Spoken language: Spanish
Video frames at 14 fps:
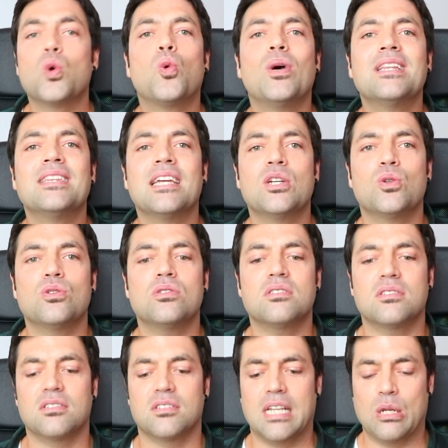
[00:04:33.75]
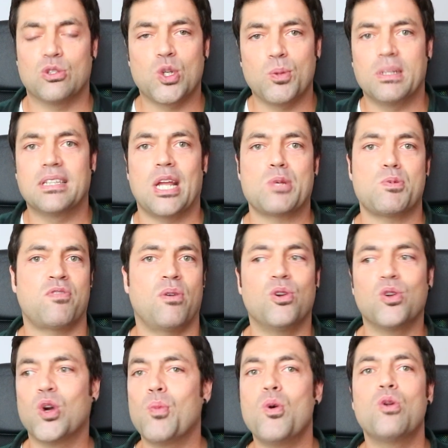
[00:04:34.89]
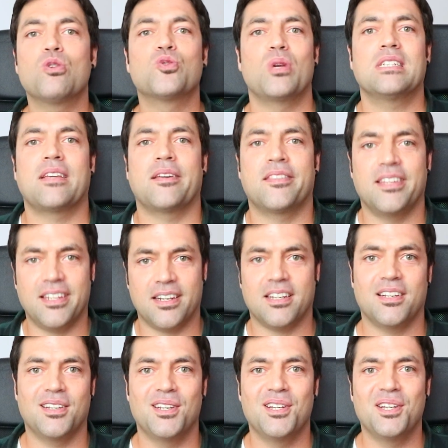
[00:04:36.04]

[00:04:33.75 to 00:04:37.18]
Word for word: cuéntanos en los comentarios, por favor, cómo lo sueles hacer